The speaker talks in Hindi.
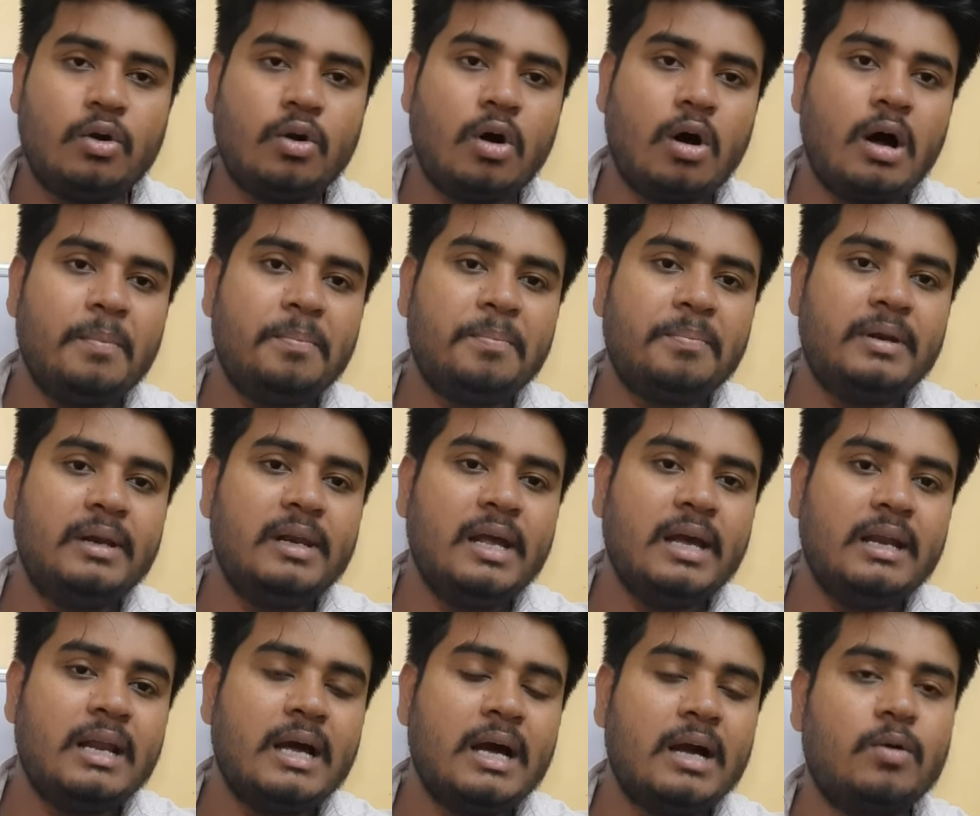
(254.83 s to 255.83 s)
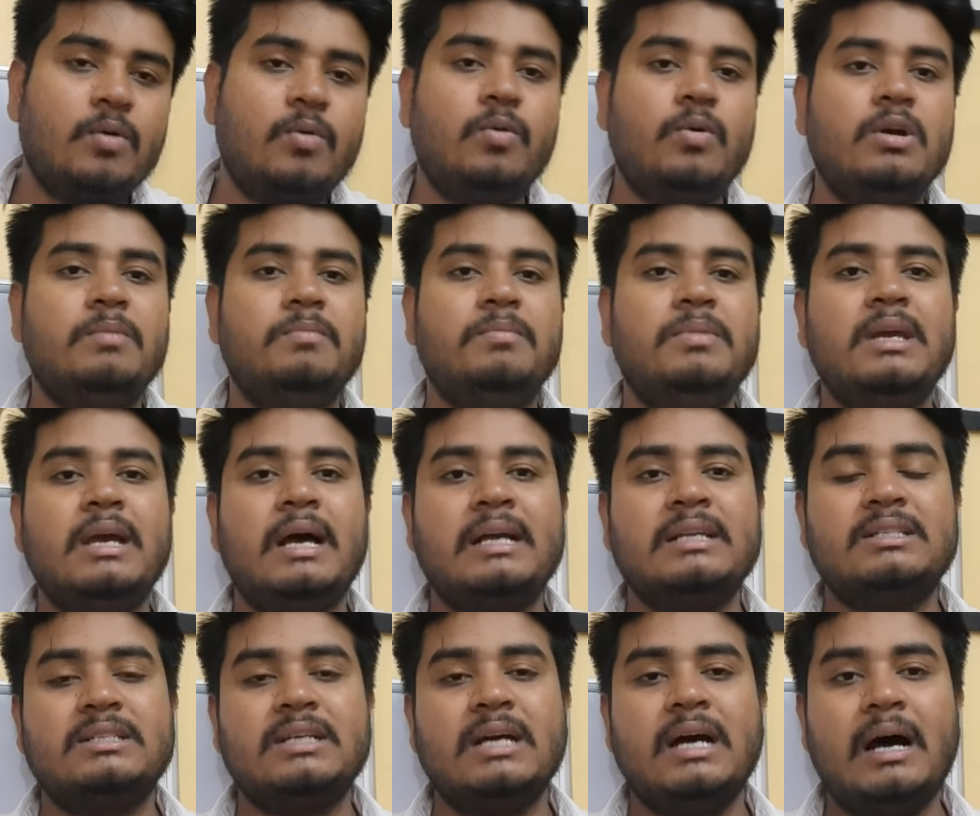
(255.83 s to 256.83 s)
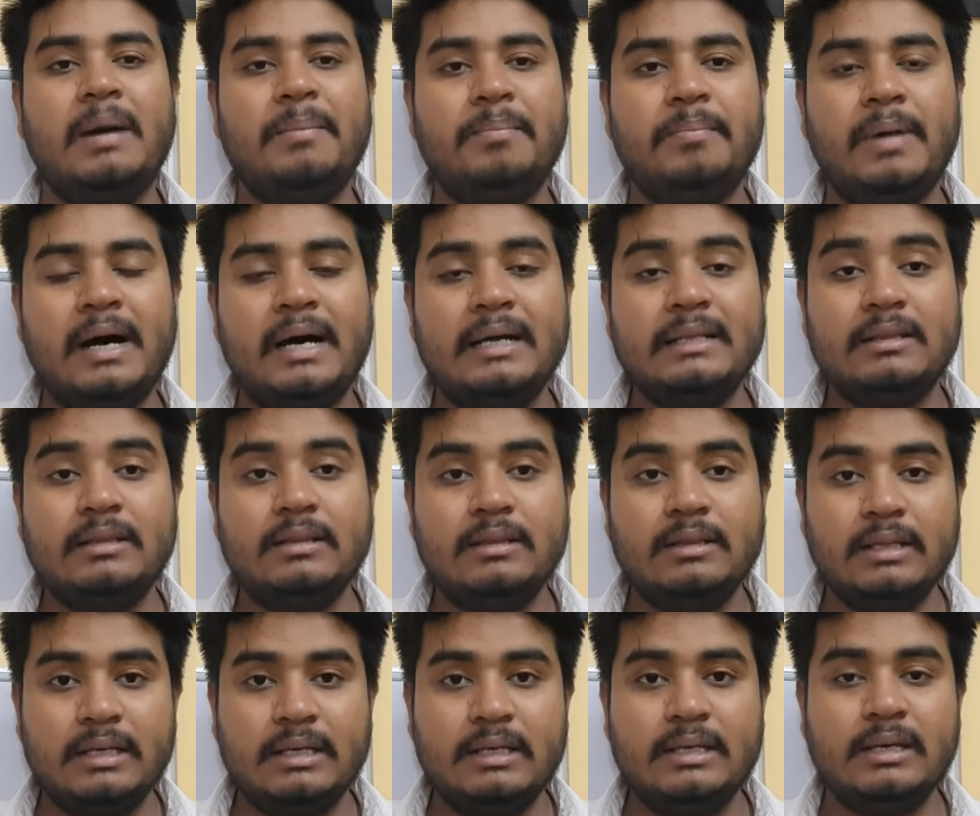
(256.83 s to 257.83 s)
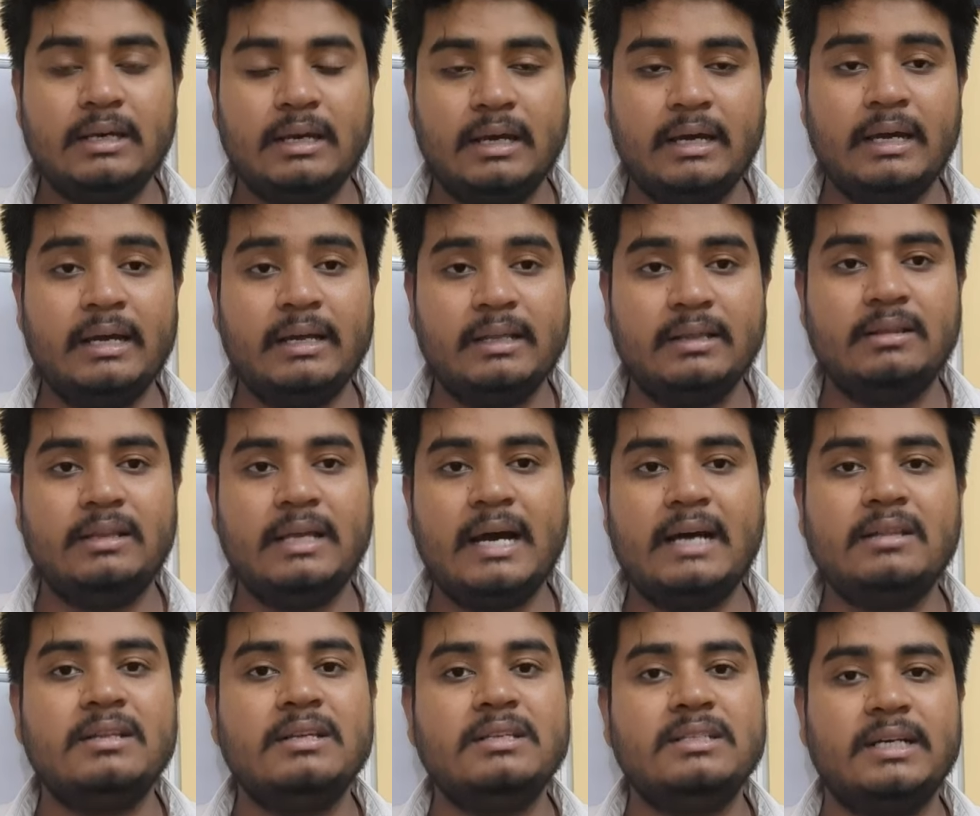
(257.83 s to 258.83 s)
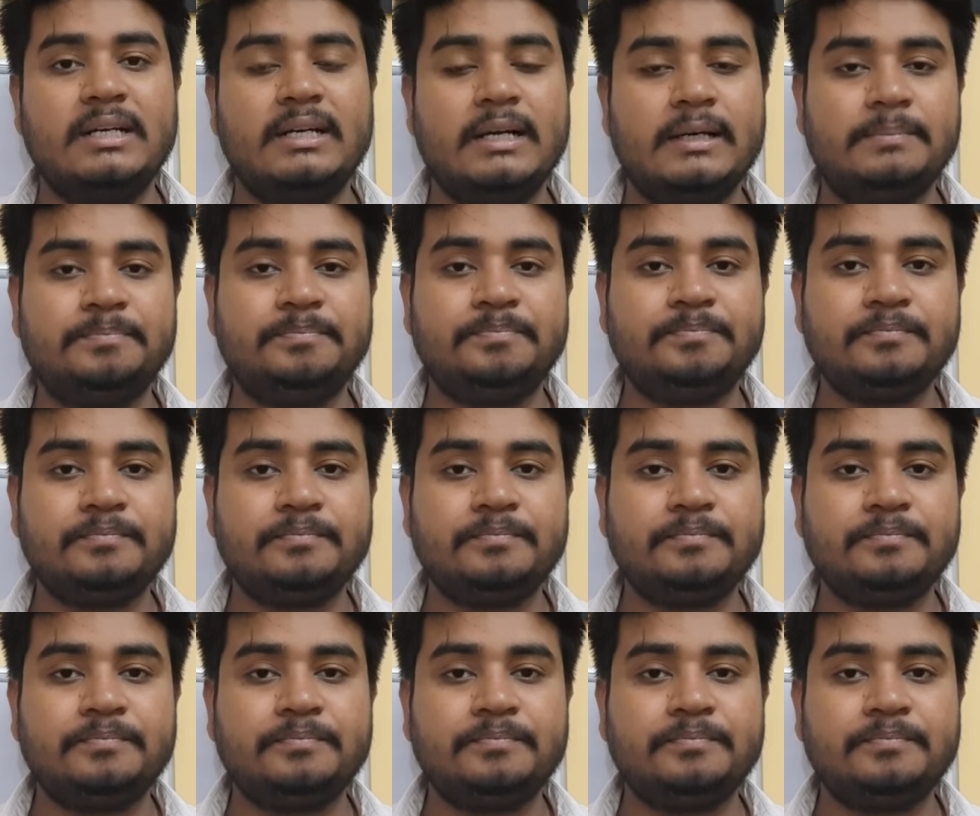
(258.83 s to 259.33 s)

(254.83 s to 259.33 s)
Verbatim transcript: ड्रॉप लेना कोई भी अच्छा बात नहीं है ध्यान दीजिएगा